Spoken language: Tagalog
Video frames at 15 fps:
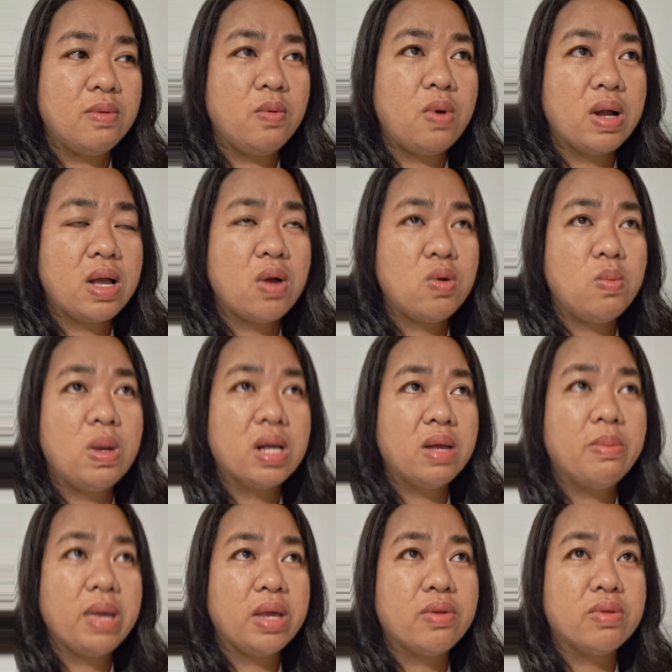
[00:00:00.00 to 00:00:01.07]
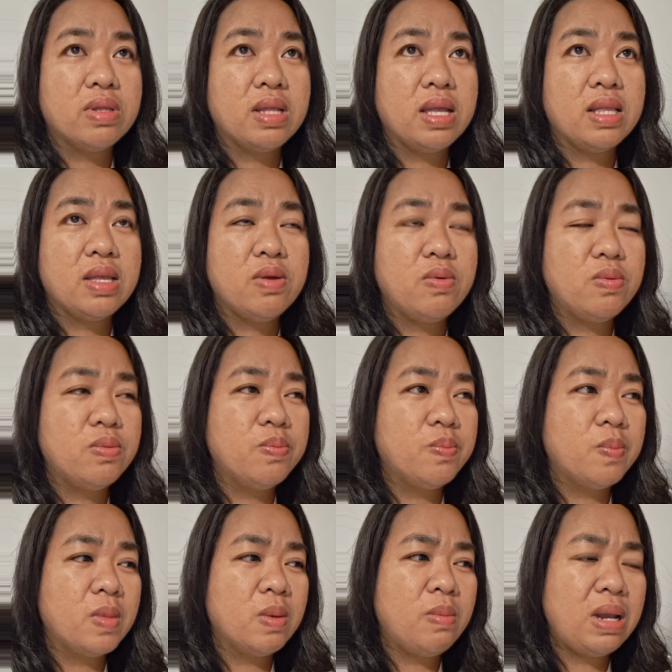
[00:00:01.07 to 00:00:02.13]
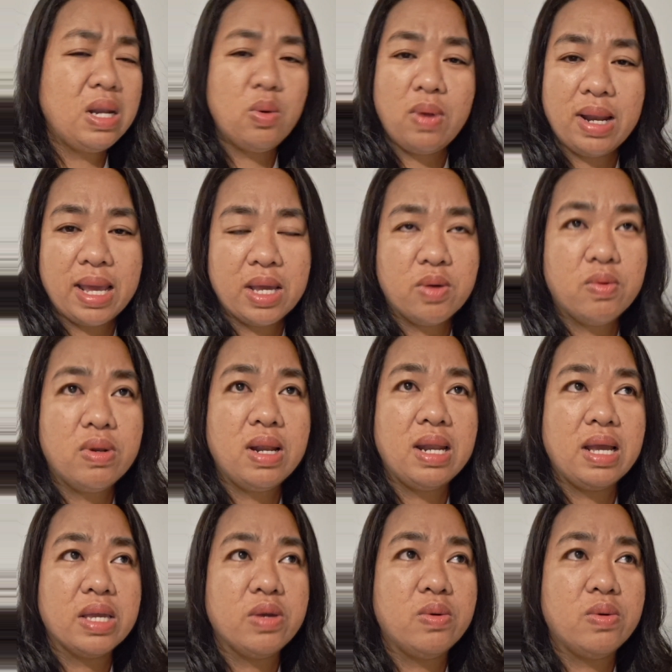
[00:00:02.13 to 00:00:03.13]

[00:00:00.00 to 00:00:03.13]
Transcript: wag ako magkameron din yung baliwalain ko na lang